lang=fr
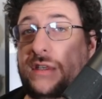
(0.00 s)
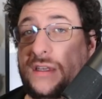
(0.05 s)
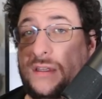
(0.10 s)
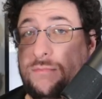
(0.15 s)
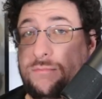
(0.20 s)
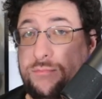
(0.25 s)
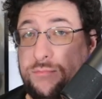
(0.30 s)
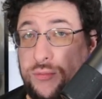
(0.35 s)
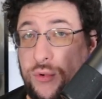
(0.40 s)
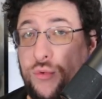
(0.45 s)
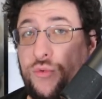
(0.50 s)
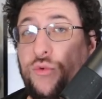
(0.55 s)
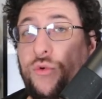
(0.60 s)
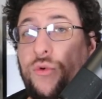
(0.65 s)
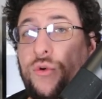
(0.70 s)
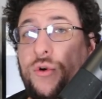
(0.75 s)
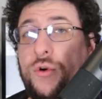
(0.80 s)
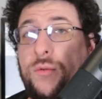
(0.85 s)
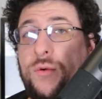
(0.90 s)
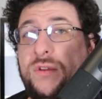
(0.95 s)
qui est beaucoup
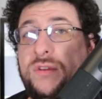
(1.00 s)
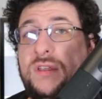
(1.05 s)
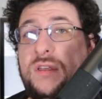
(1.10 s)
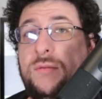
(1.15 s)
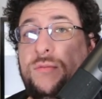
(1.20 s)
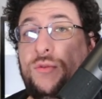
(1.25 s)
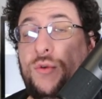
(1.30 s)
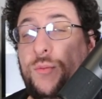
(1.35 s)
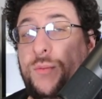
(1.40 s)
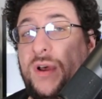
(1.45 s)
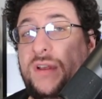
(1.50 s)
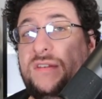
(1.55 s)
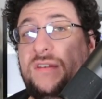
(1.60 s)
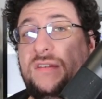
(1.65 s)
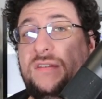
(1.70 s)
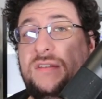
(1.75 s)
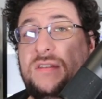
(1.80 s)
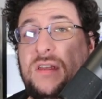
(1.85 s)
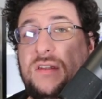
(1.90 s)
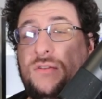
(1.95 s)
recommandé de par sa
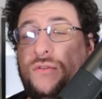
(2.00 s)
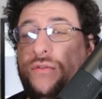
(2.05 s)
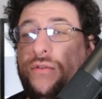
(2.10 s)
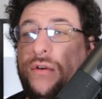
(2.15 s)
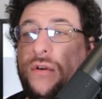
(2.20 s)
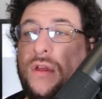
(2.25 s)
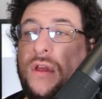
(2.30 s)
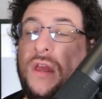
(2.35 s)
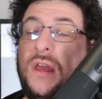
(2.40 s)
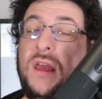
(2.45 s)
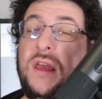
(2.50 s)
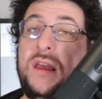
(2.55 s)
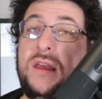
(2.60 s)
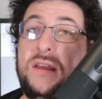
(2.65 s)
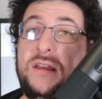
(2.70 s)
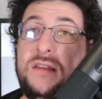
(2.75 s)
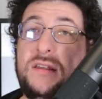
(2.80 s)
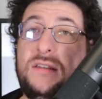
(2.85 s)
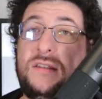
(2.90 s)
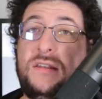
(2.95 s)
signature.
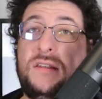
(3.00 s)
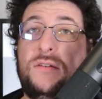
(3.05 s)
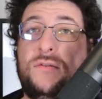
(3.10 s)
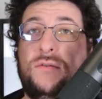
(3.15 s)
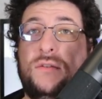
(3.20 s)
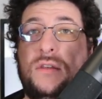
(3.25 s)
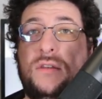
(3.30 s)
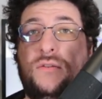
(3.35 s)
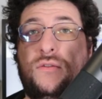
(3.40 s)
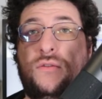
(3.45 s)
Ici, on est